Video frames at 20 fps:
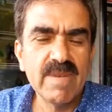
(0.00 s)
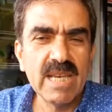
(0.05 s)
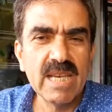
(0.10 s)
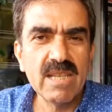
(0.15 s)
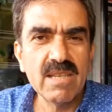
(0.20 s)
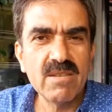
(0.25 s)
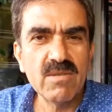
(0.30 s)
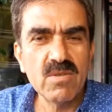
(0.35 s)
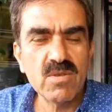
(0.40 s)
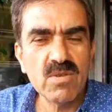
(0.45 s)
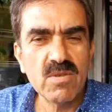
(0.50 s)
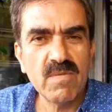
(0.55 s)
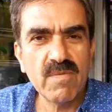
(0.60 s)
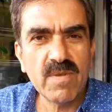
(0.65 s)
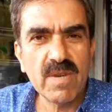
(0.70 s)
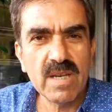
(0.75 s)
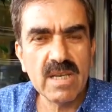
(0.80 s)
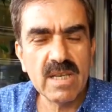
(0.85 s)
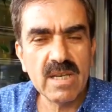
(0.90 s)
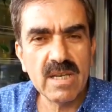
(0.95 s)
Ben
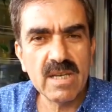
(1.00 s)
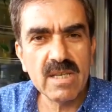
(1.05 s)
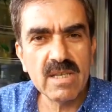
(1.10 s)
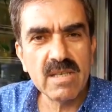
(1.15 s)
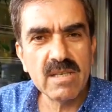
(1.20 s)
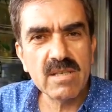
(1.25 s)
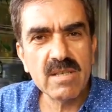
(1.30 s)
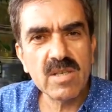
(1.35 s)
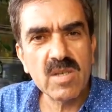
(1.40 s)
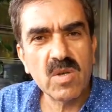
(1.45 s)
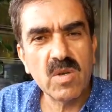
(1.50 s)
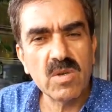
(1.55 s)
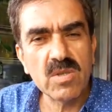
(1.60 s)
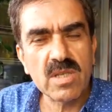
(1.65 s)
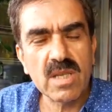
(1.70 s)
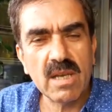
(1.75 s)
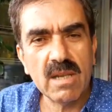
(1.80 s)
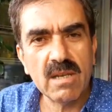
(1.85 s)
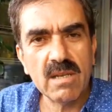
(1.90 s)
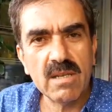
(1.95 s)
Yusuf Kaya,
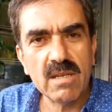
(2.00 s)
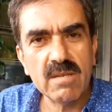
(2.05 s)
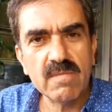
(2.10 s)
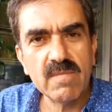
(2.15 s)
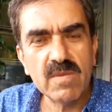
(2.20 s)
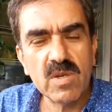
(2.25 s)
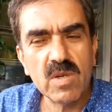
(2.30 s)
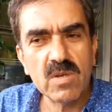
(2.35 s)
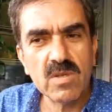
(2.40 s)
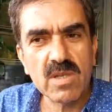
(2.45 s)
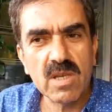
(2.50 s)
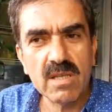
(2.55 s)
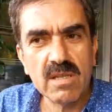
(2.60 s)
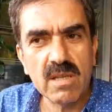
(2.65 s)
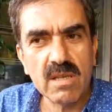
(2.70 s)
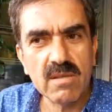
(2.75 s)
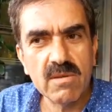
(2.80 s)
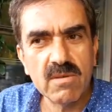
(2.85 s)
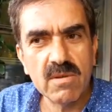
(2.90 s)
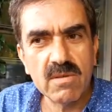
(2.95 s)
Kozanlıyım.
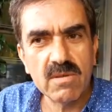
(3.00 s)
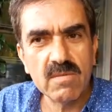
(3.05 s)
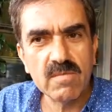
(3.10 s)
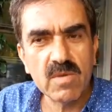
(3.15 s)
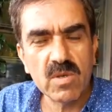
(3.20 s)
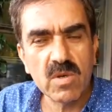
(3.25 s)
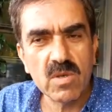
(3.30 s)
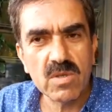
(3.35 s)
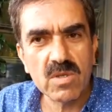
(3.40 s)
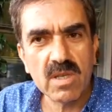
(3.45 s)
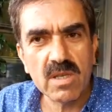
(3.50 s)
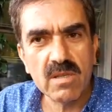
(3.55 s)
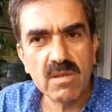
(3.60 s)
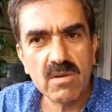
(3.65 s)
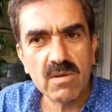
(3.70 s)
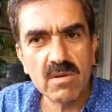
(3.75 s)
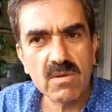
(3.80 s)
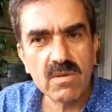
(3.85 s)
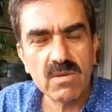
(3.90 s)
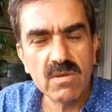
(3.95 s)
Kozan'da doğdum, Kozan'da
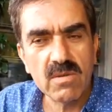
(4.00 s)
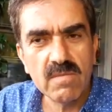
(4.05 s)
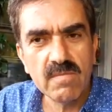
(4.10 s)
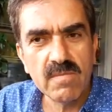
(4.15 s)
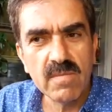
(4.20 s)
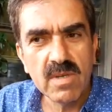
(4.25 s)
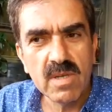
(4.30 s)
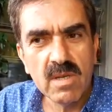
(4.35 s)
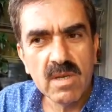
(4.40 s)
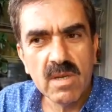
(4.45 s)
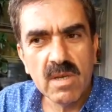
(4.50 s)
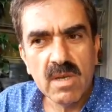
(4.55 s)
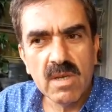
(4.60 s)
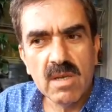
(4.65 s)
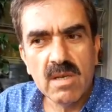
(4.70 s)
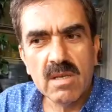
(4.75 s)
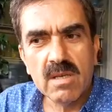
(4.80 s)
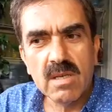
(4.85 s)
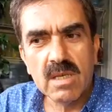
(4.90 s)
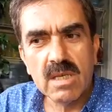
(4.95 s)
okudum.
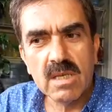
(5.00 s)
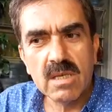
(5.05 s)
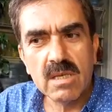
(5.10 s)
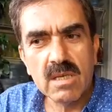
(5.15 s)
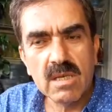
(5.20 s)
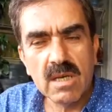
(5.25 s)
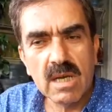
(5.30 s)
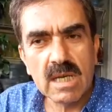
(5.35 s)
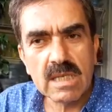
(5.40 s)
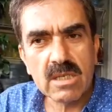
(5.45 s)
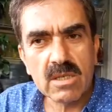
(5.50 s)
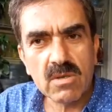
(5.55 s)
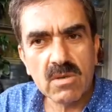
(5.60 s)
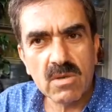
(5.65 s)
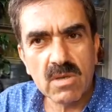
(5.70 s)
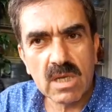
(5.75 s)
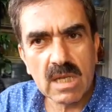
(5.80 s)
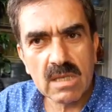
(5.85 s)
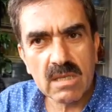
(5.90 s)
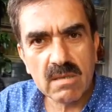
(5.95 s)
Ee, açık
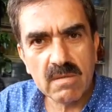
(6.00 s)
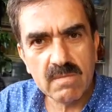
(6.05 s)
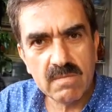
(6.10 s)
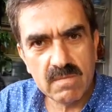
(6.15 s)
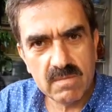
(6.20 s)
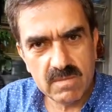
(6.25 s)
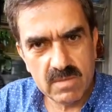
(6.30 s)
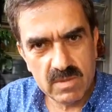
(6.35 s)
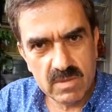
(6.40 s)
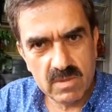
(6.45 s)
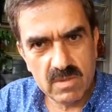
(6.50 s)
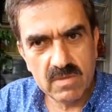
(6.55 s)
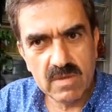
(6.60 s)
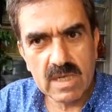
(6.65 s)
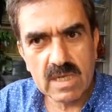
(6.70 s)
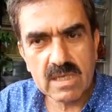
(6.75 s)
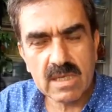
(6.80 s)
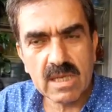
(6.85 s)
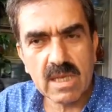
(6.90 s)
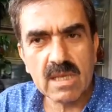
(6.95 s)
öğretim,
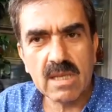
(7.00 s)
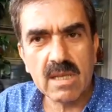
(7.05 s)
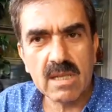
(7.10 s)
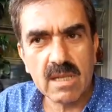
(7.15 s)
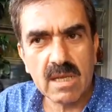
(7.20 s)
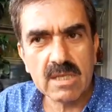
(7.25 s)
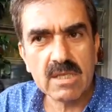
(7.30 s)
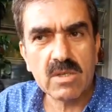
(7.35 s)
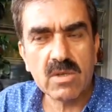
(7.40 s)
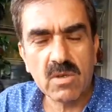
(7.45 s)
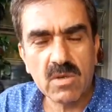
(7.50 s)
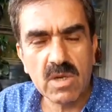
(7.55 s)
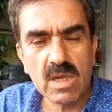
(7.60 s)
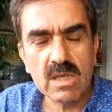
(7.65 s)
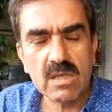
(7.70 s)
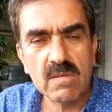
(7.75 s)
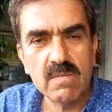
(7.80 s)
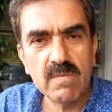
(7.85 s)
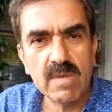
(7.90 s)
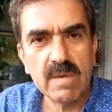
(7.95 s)
üniversiteden açık
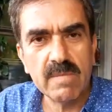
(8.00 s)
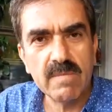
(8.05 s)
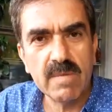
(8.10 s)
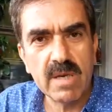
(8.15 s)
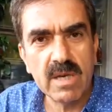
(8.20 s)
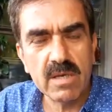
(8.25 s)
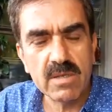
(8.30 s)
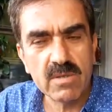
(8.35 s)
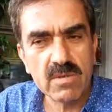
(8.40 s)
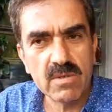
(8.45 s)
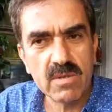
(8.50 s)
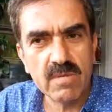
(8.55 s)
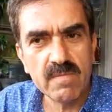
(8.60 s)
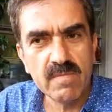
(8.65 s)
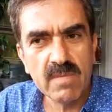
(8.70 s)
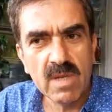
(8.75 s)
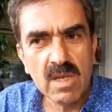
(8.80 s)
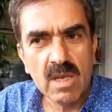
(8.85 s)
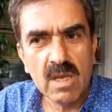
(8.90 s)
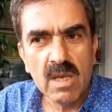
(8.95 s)
öğretimden mezunum.
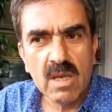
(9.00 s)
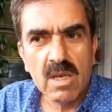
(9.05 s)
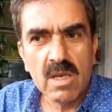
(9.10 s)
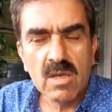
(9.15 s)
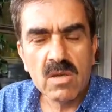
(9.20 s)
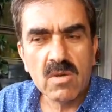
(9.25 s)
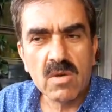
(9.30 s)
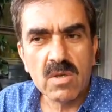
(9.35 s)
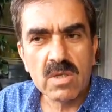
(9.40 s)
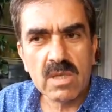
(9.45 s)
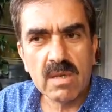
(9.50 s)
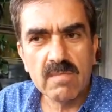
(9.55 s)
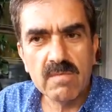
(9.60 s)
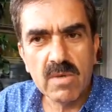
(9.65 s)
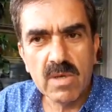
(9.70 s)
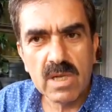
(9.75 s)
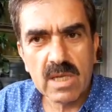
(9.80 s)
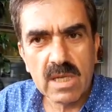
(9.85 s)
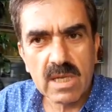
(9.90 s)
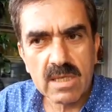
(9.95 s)
Kozan
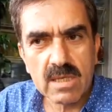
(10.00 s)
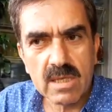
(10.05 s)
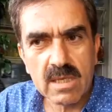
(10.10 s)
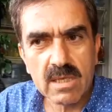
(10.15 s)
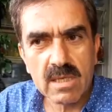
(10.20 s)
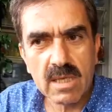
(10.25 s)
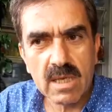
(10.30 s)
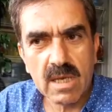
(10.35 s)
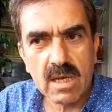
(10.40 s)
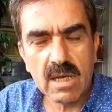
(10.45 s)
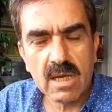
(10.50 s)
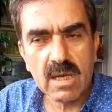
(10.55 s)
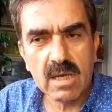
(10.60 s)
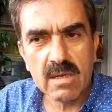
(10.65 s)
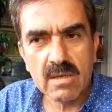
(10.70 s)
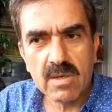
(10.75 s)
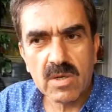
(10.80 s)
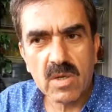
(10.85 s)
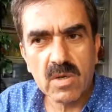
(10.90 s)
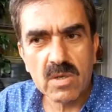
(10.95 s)
bölgesinde,
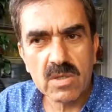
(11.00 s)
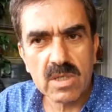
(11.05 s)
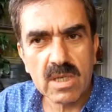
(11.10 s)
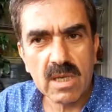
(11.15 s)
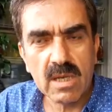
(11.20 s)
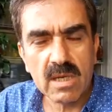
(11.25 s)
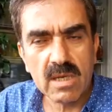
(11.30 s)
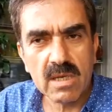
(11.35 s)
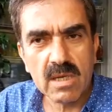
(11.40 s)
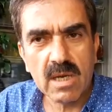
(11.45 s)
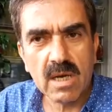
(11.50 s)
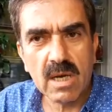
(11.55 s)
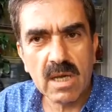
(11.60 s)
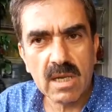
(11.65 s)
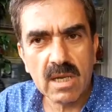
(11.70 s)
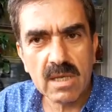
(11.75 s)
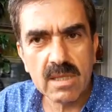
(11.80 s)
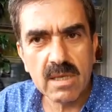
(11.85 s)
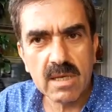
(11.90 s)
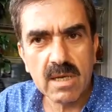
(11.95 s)
Kozan,
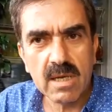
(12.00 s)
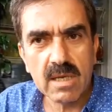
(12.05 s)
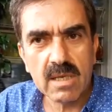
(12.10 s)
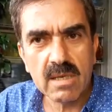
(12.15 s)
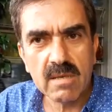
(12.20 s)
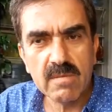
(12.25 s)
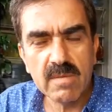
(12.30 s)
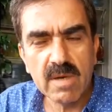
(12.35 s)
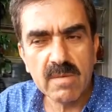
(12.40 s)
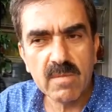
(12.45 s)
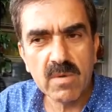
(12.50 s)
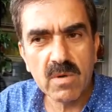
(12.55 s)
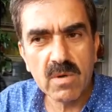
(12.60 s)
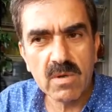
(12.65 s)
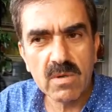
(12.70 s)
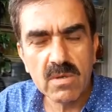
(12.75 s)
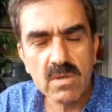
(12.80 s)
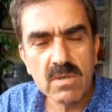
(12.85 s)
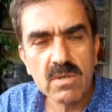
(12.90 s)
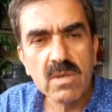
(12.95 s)
Arladağ,
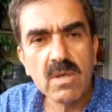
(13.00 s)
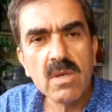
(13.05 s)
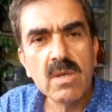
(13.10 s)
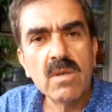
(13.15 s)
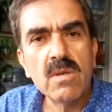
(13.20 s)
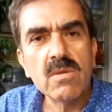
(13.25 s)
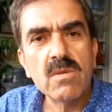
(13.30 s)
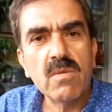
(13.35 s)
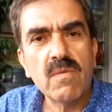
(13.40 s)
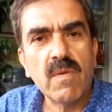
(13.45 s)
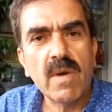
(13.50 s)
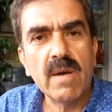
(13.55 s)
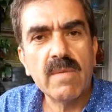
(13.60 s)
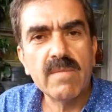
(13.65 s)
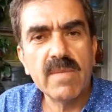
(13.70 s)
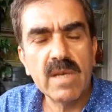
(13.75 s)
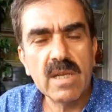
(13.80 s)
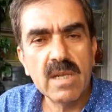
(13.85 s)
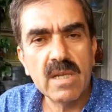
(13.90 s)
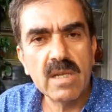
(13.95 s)
İmamoğlu,
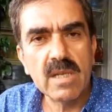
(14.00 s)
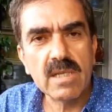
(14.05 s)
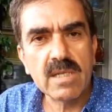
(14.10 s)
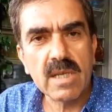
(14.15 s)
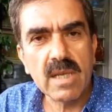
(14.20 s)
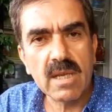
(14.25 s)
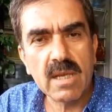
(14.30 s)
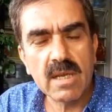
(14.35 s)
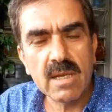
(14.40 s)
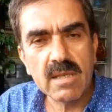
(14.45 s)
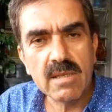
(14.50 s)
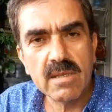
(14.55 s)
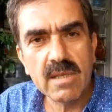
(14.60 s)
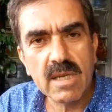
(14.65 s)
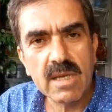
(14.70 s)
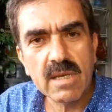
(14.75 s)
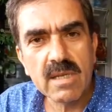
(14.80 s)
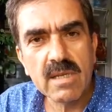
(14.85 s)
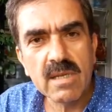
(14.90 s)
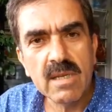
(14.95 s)
Tufanbeyli
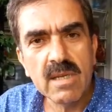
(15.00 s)
ilçelerinde